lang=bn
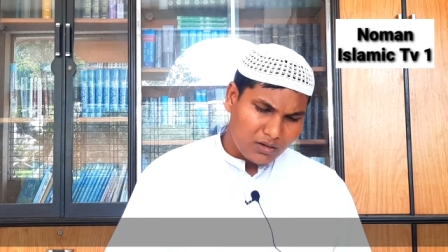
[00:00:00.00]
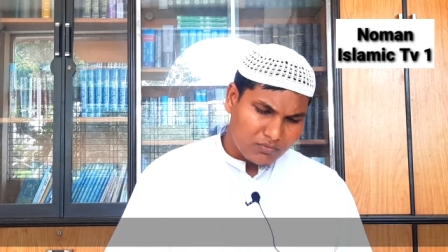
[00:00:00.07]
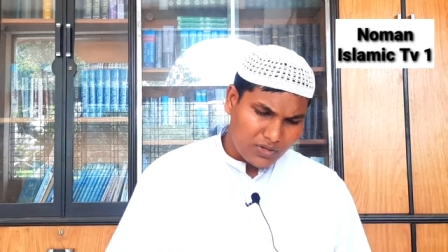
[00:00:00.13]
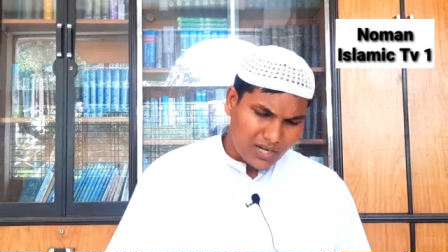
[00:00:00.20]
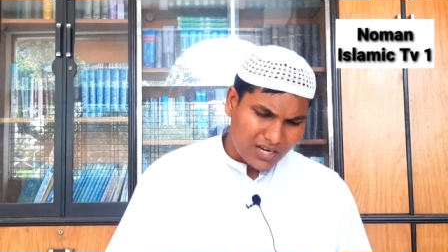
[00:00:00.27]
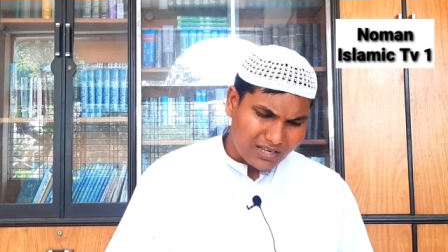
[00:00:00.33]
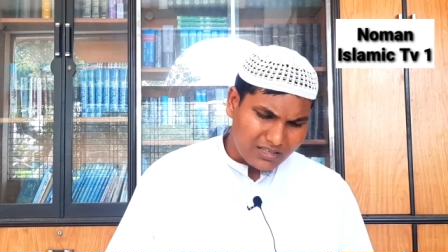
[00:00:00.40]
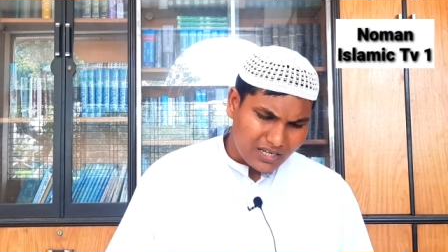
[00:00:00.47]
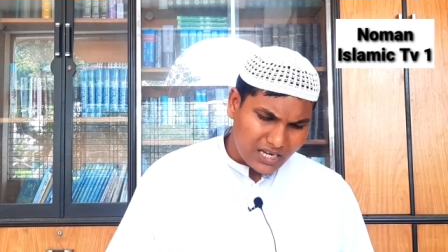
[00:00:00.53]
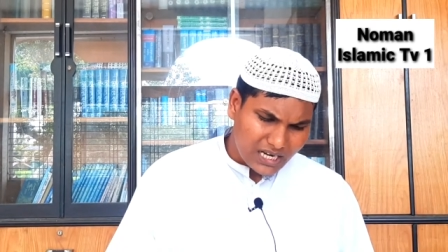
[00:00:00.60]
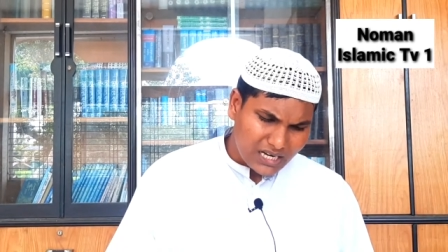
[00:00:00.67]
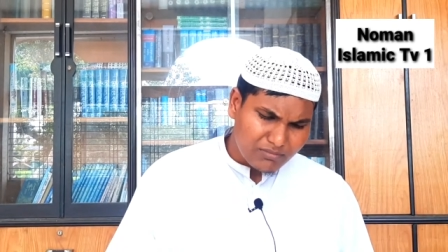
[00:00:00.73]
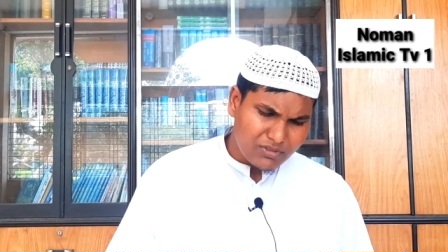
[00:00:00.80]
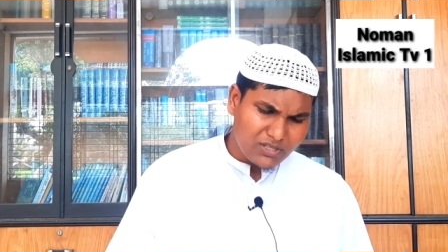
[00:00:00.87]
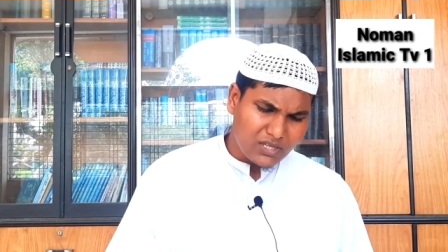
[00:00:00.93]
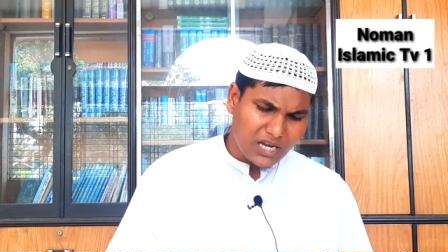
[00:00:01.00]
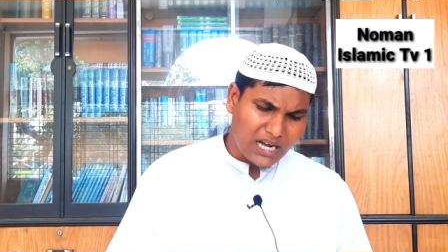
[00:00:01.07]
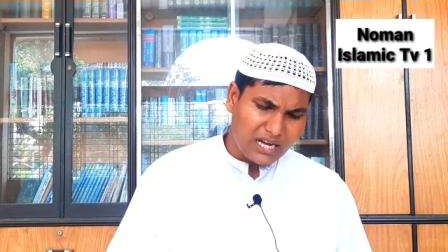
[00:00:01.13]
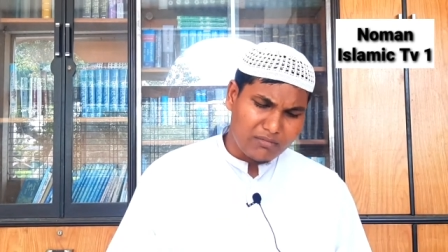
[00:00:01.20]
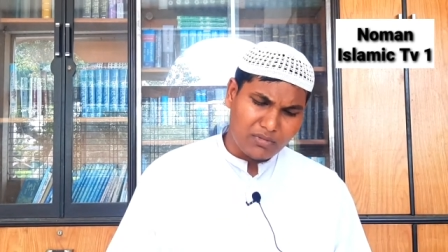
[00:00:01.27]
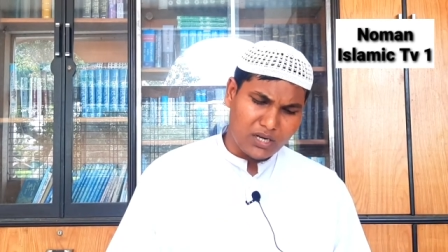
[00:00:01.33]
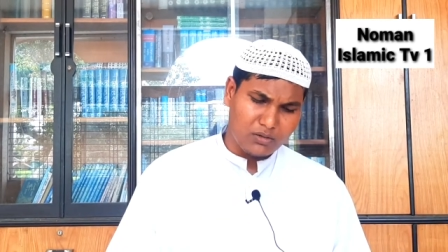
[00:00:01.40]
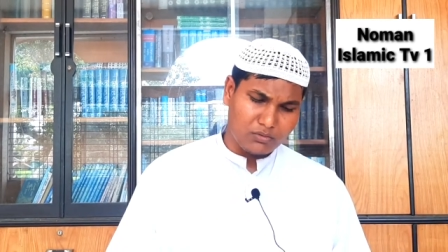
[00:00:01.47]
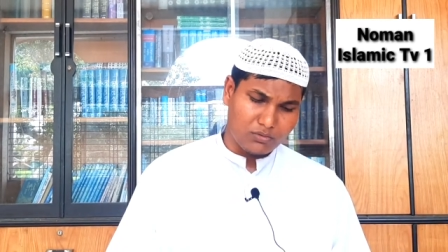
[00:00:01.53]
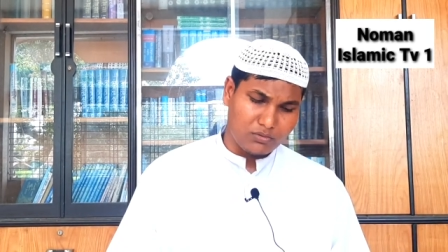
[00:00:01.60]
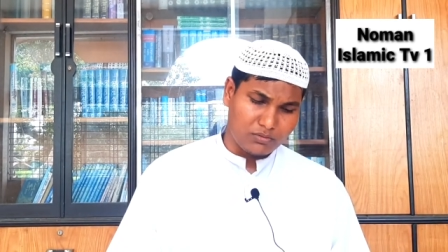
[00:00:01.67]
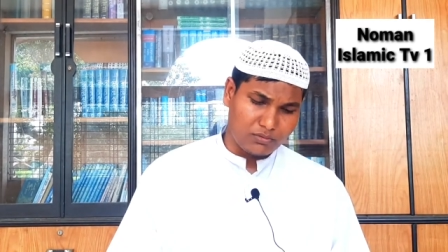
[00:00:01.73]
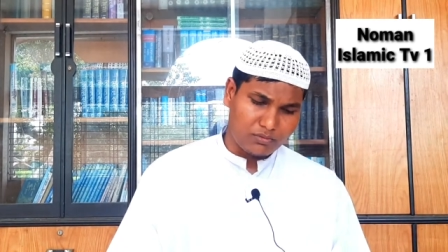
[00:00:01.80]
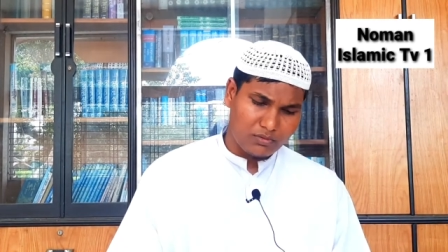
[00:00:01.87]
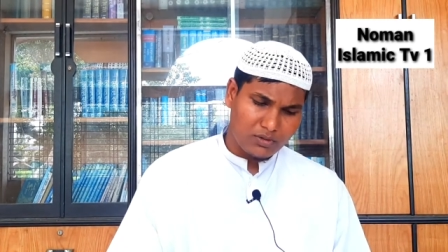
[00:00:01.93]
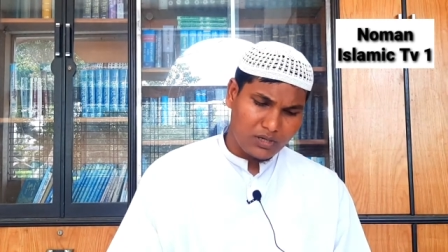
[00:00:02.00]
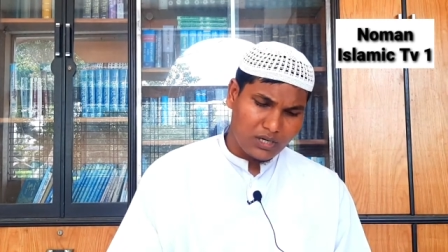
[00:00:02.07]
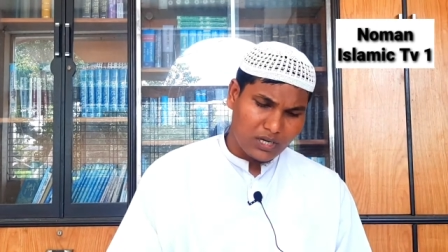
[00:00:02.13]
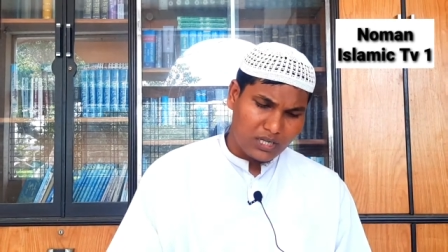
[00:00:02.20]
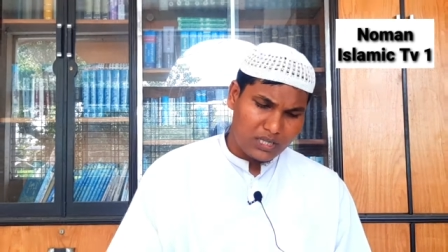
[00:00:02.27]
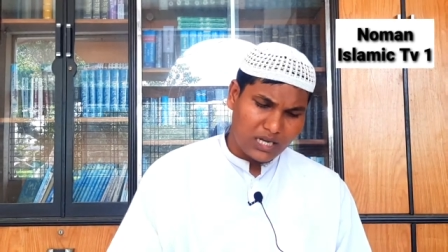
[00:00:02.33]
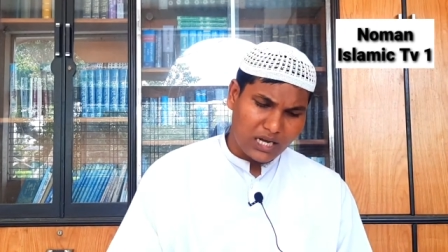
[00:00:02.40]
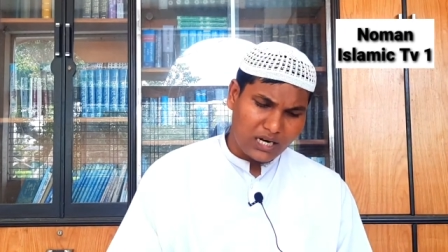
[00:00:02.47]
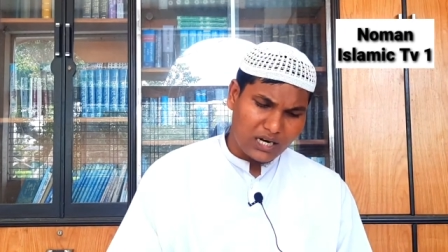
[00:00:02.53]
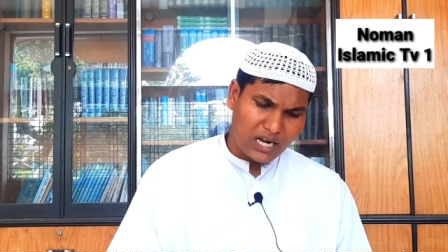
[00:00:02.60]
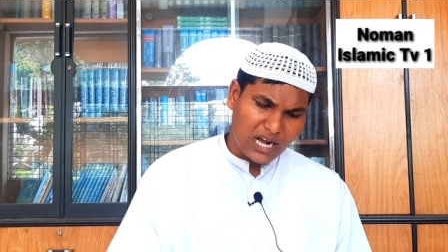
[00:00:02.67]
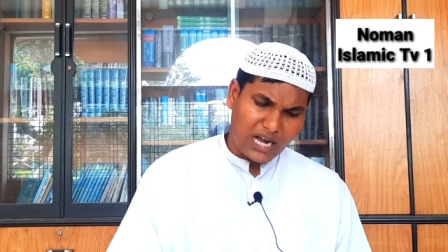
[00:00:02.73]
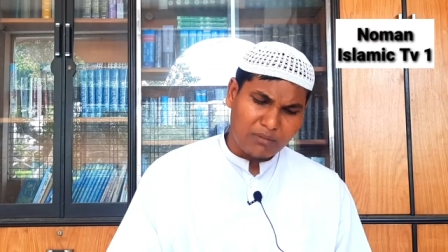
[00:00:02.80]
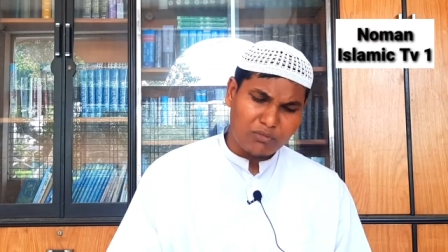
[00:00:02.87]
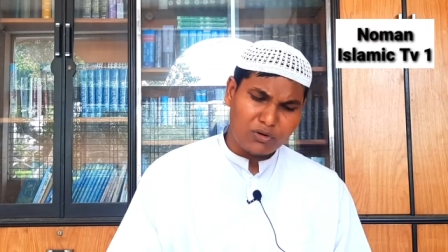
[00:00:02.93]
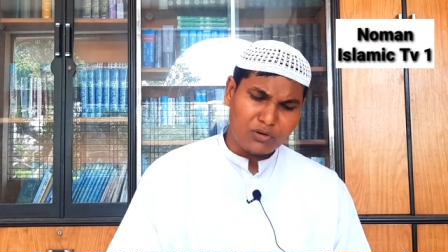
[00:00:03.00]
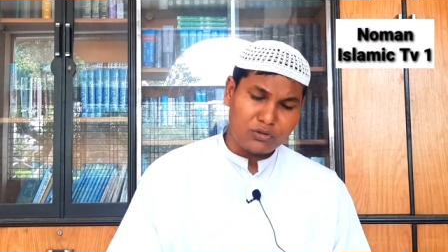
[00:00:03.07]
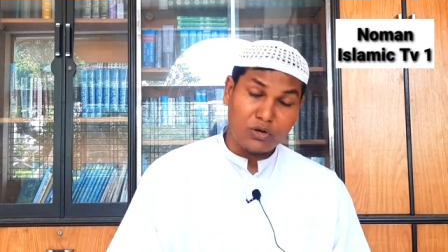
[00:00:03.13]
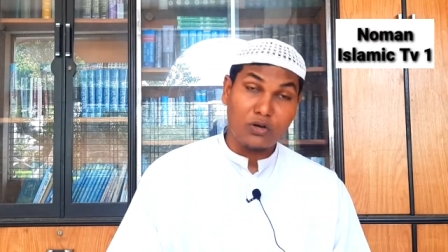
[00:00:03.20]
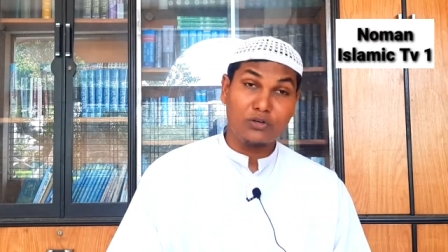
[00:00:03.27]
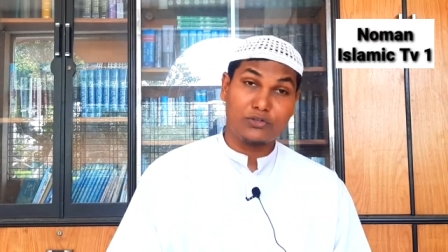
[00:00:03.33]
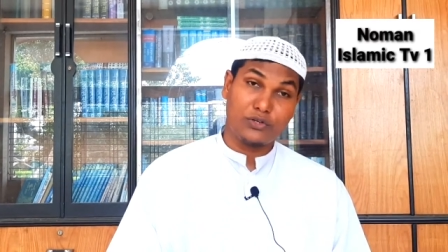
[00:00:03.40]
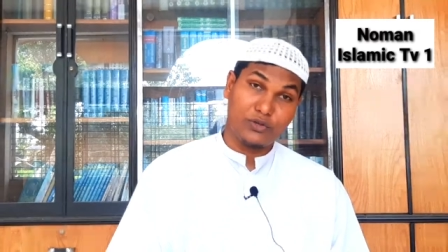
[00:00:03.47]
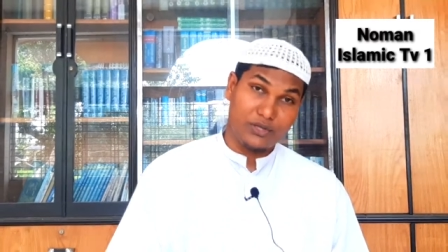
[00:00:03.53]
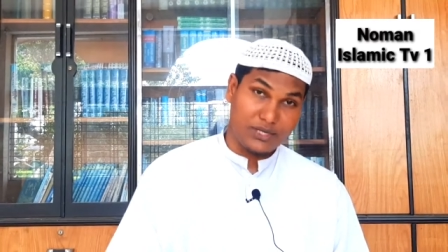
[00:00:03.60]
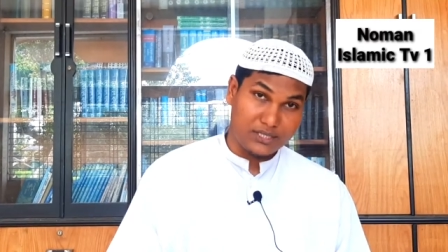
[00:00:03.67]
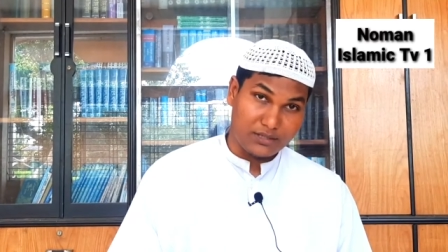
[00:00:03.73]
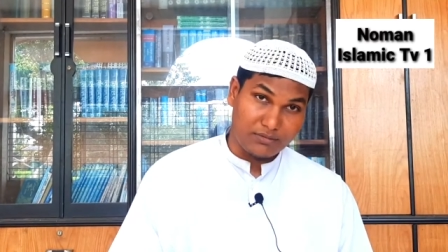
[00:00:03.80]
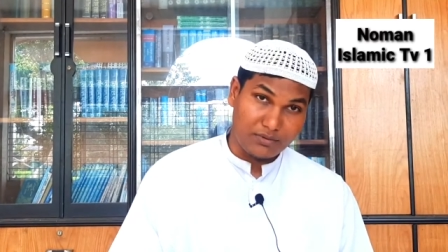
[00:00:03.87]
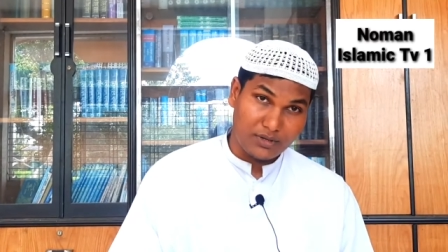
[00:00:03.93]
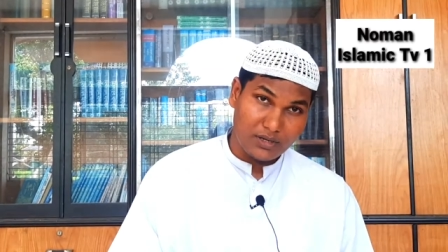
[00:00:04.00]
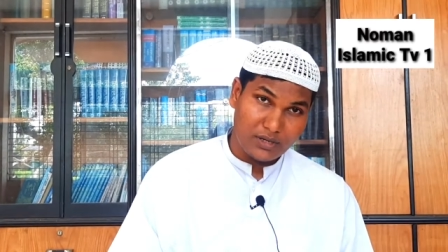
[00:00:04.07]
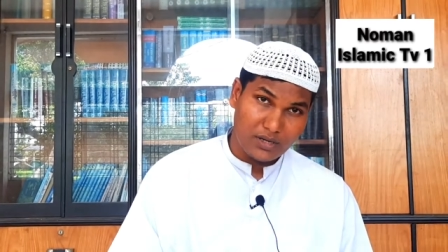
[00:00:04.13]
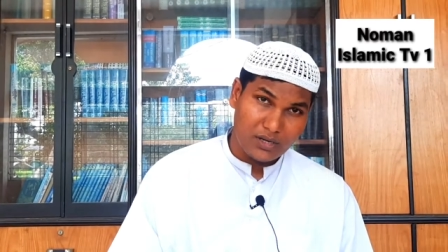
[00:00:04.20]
ফাকাদ হাবিতা আমালুহু তার আমল ধ্বংস হয়ে যাবে